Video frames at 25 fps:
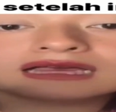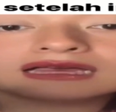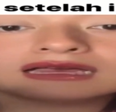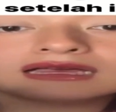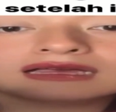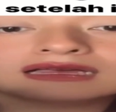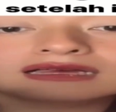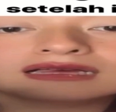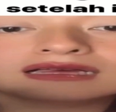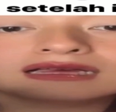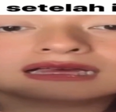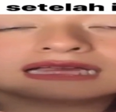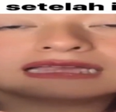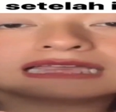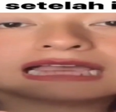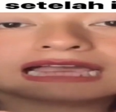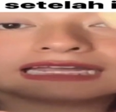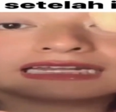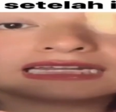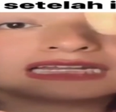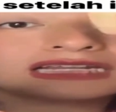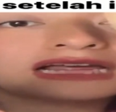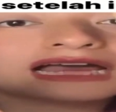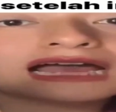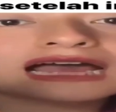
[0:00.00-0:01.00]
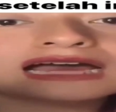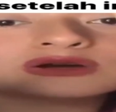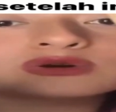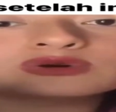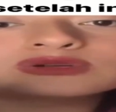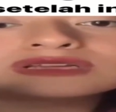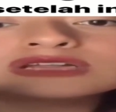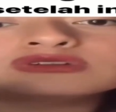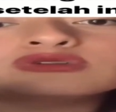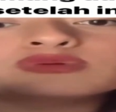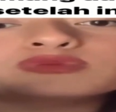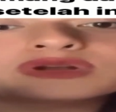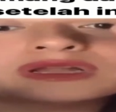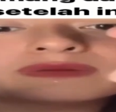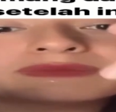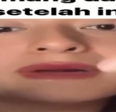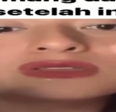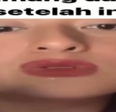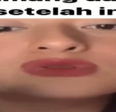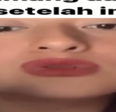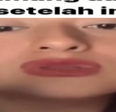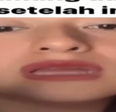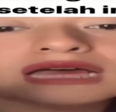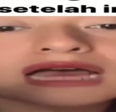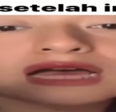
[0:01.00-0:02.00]
ya kan ya ini akunnya 25
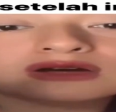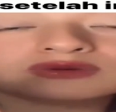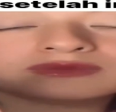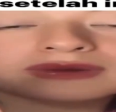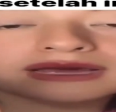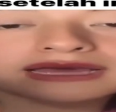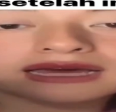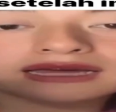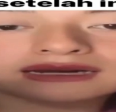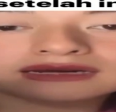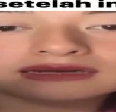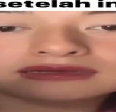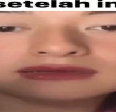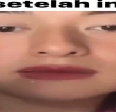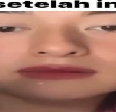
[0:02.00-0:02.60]
juta aku bayar